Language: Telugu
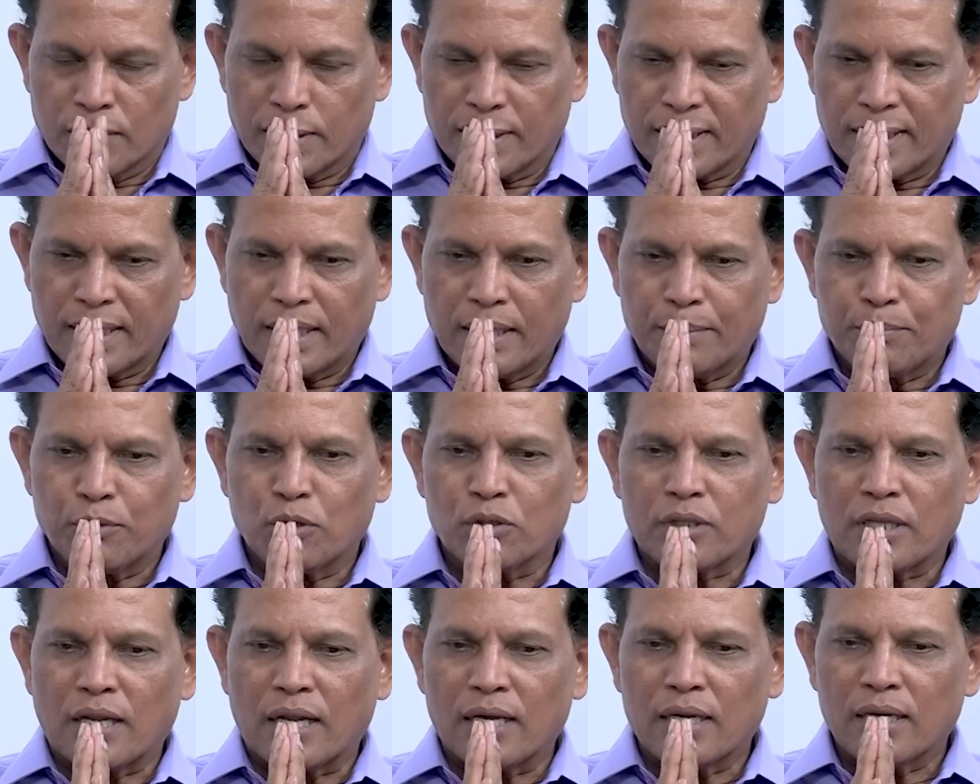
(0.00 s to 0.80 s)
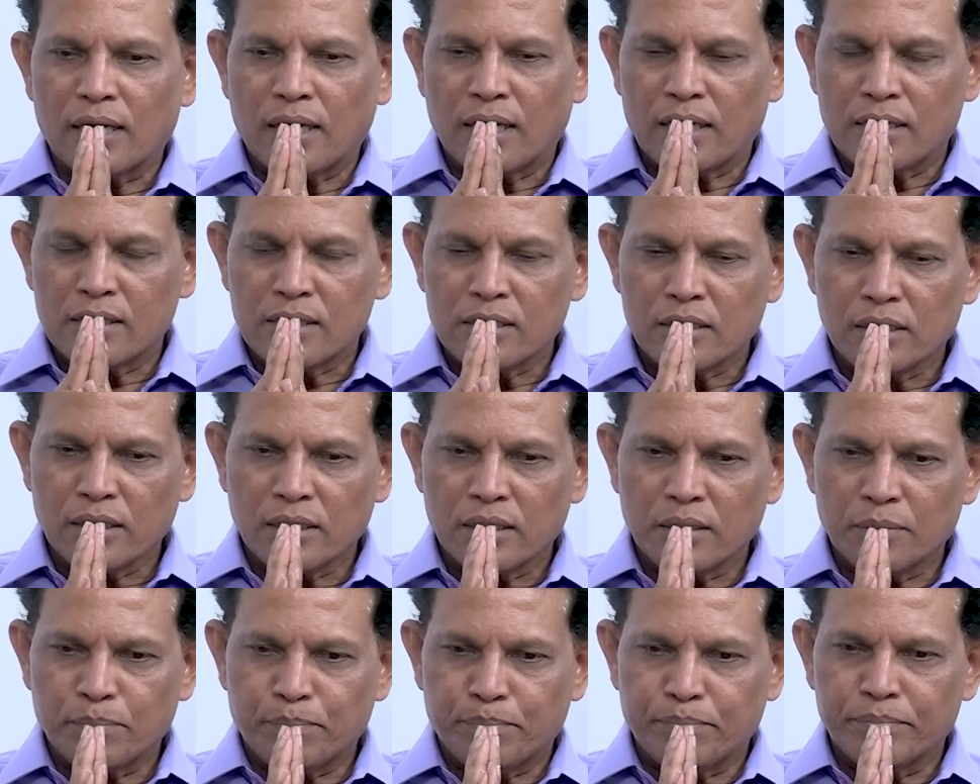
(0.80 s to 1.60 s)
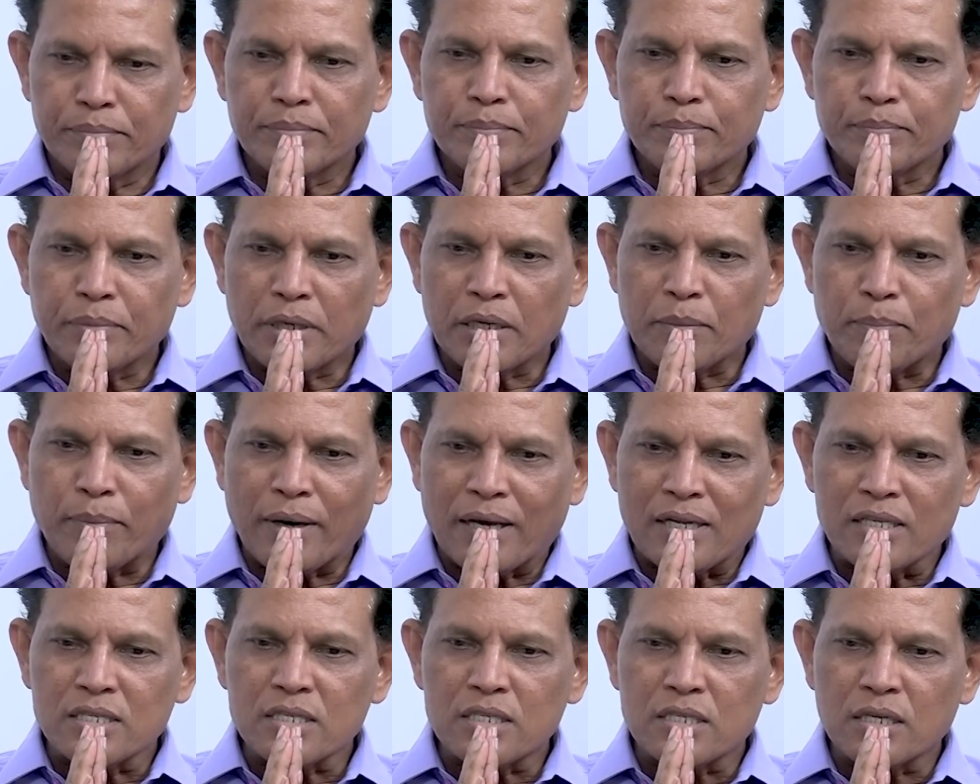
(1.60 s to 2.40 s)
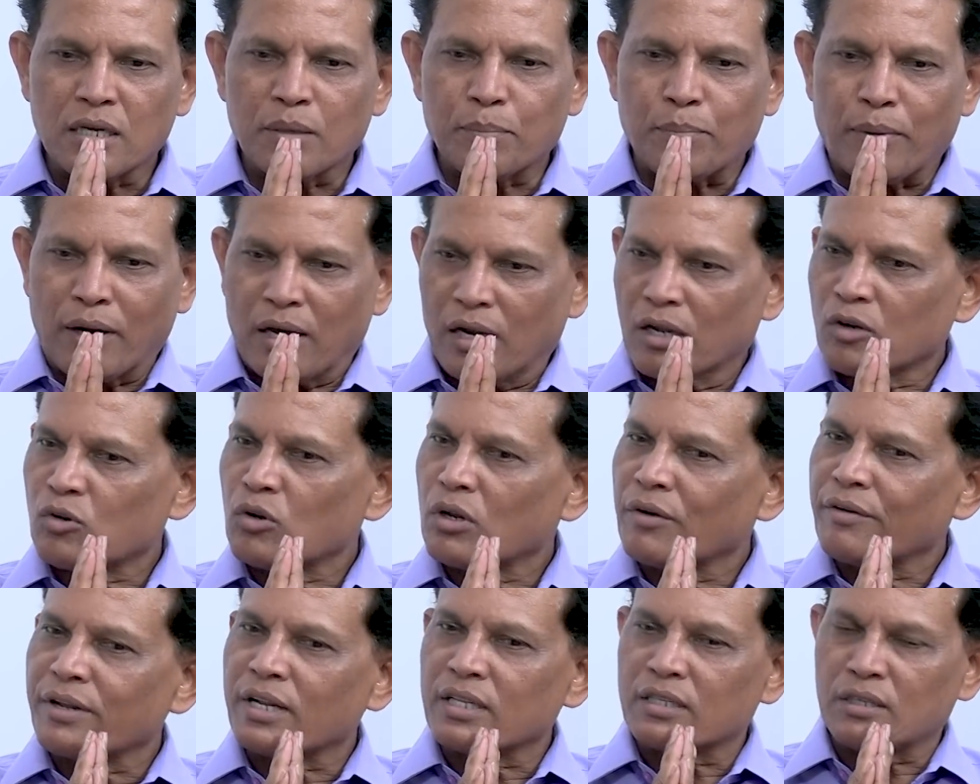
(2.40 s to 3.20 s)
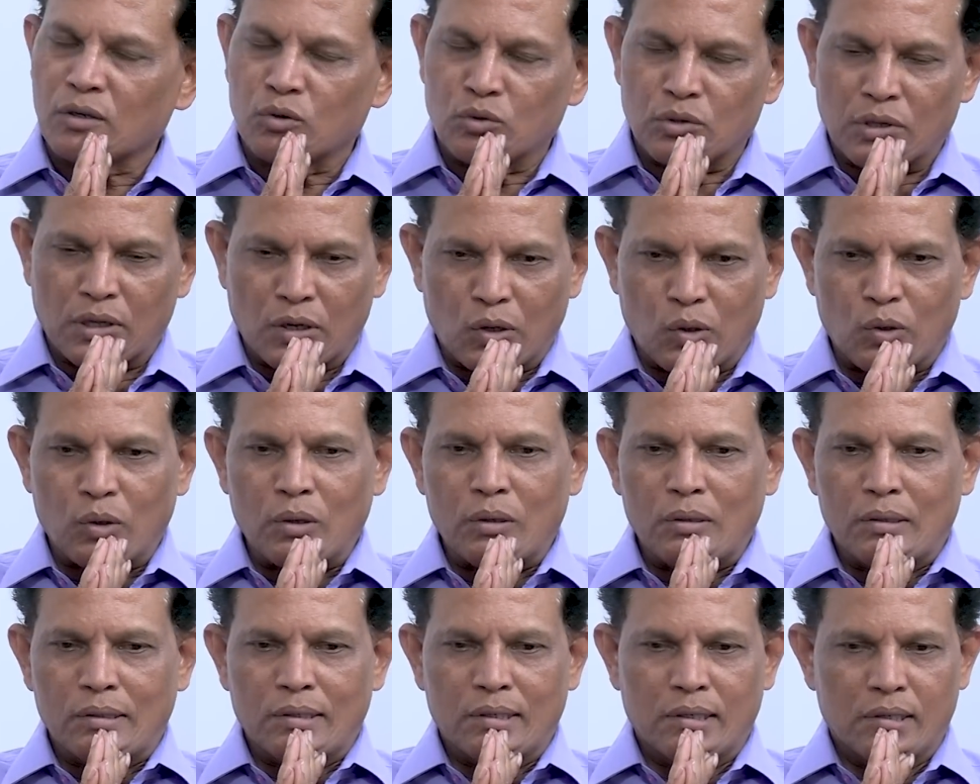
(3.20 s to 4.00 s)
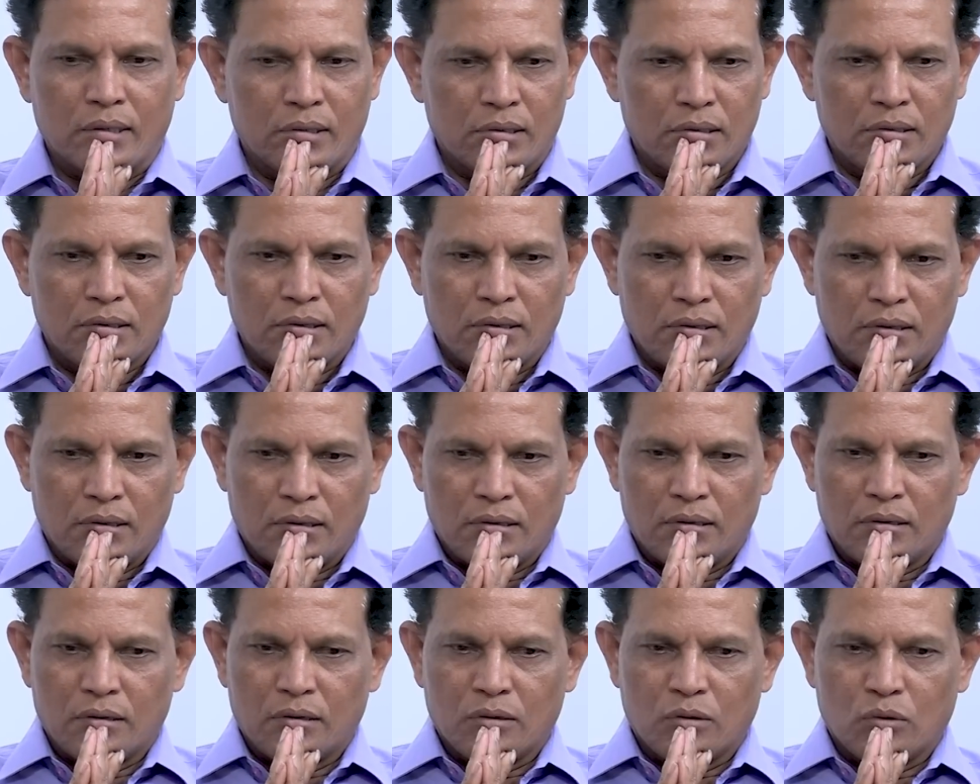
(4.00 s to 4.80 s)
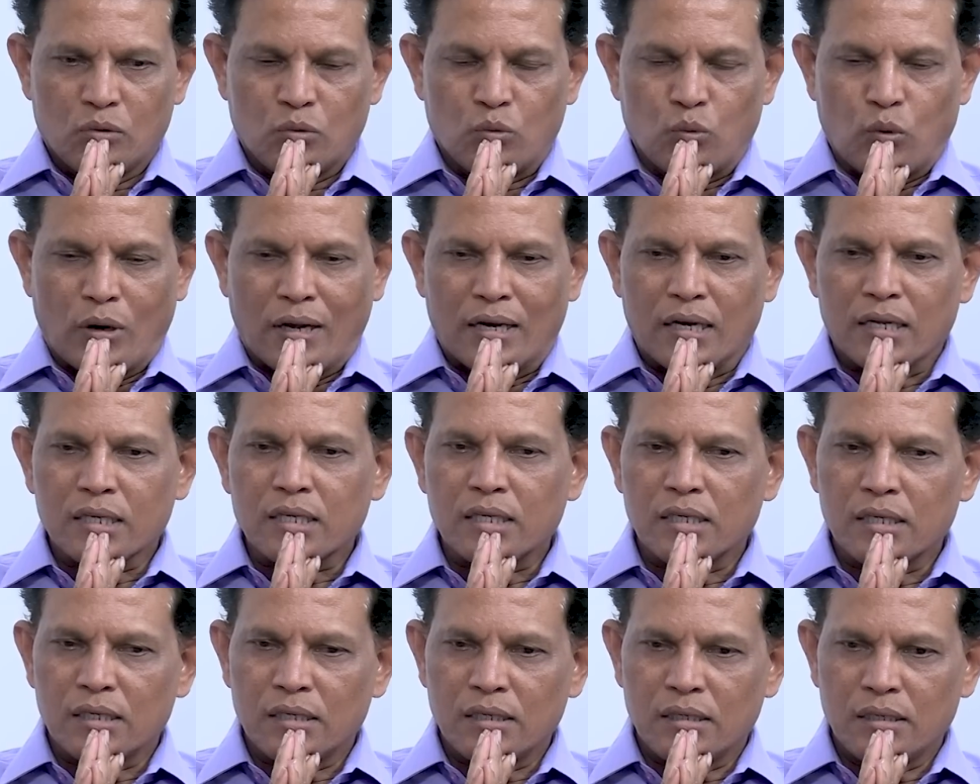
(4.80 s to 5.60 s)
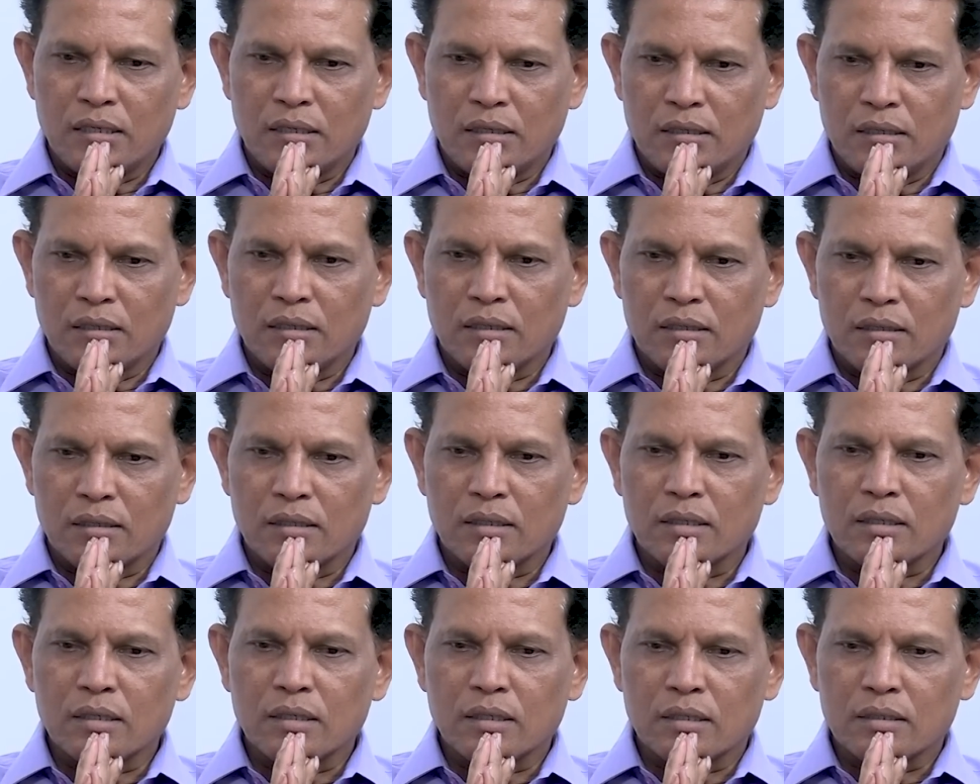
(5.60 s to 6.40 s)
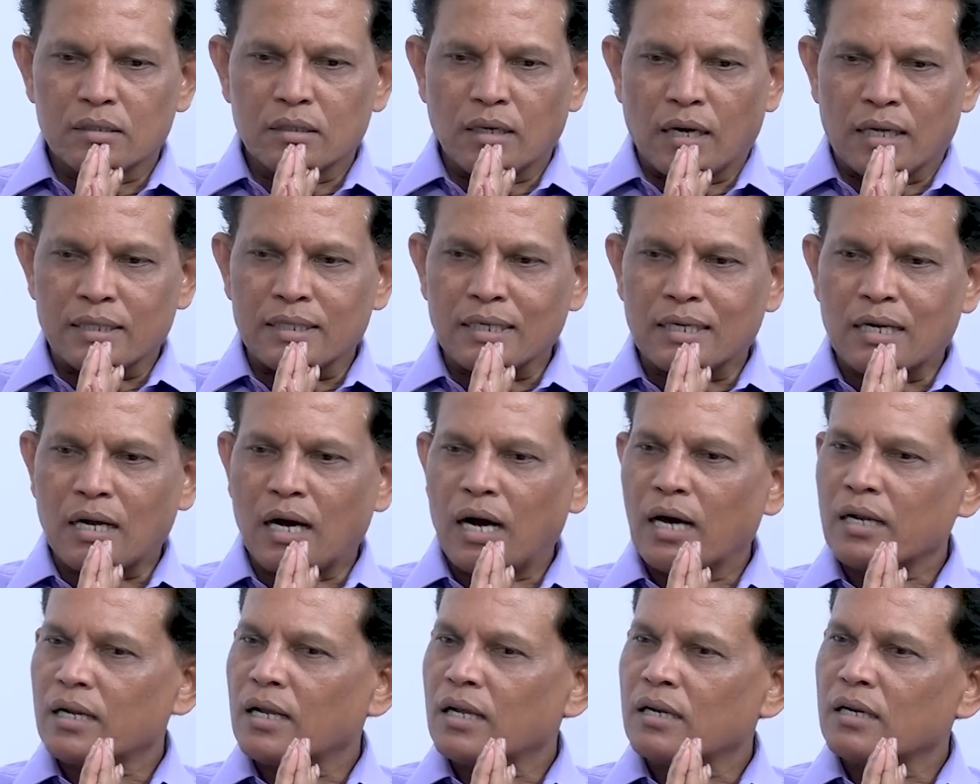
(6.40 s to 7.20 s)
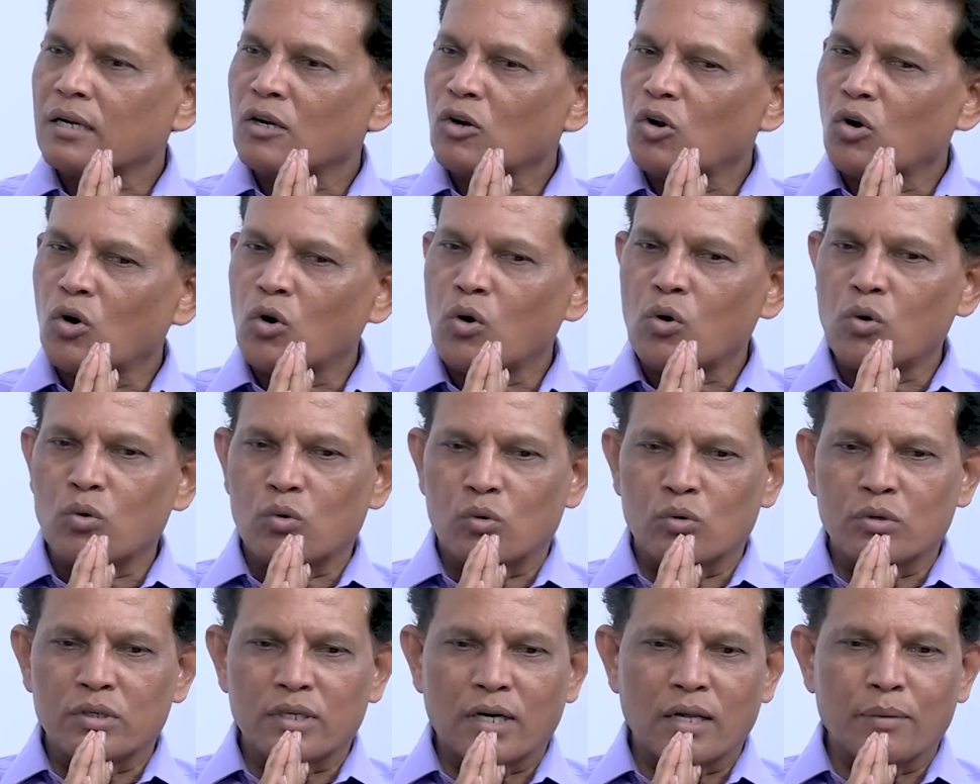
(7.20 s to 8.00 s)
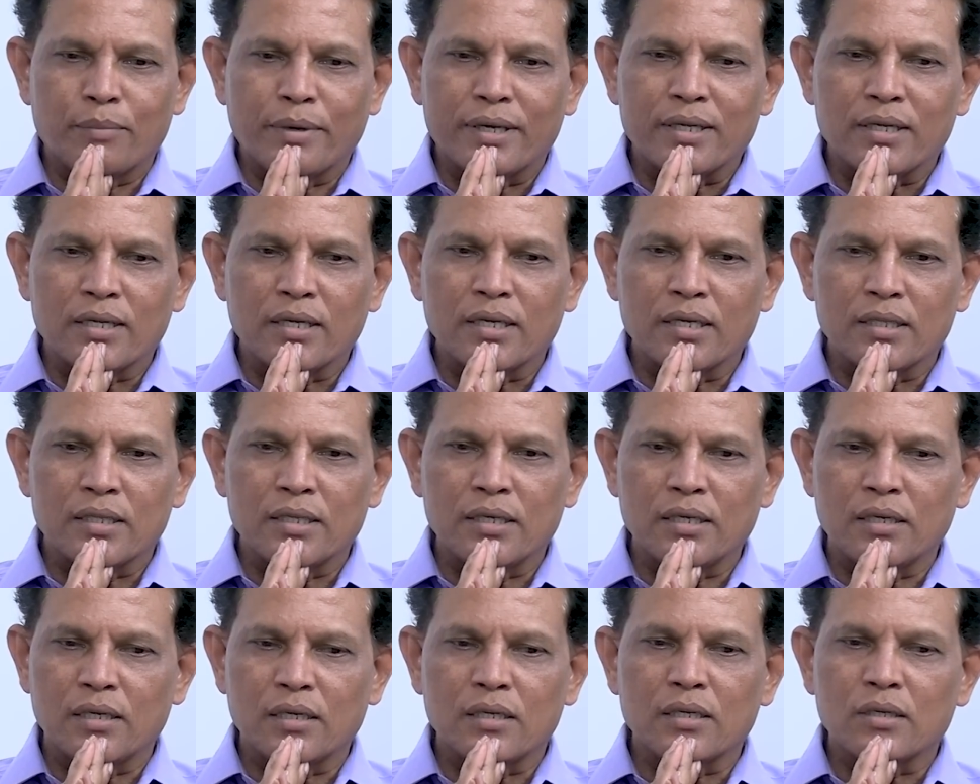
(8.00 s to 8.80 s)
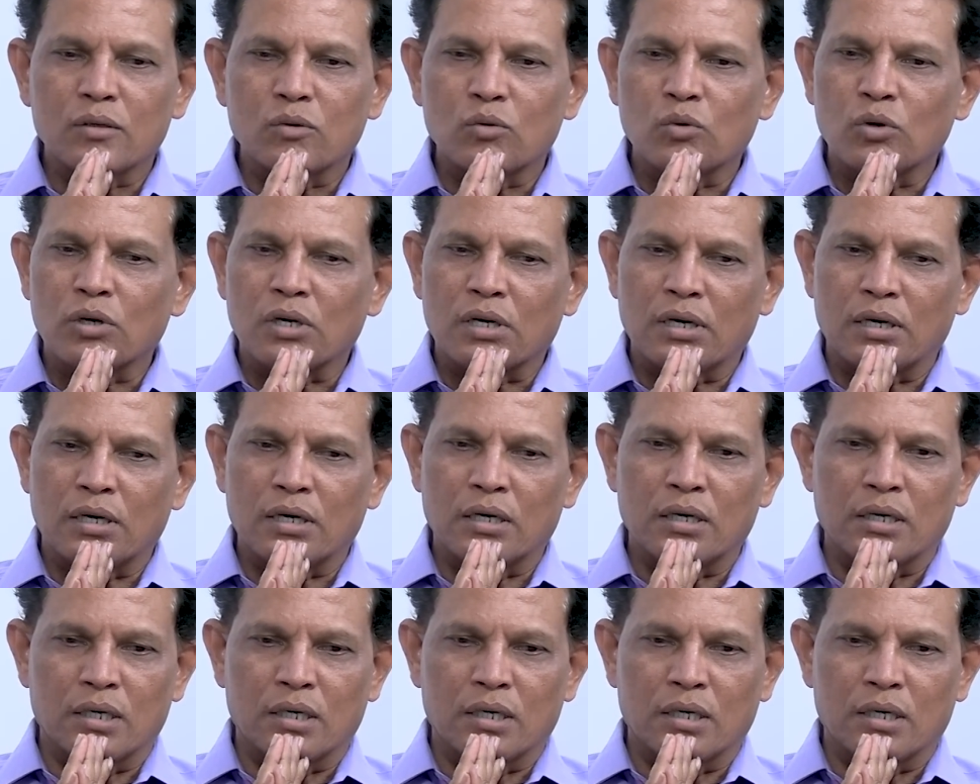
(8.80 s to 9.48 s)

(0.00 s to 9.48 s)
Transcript: అంటే ఇప్పుడు తెలంగాణని పరిపాలించే పాలకులు ఎవరైతే ఉన్నారో వాళ్ళకి అధికారంలో ఉండడం అనేది ఒక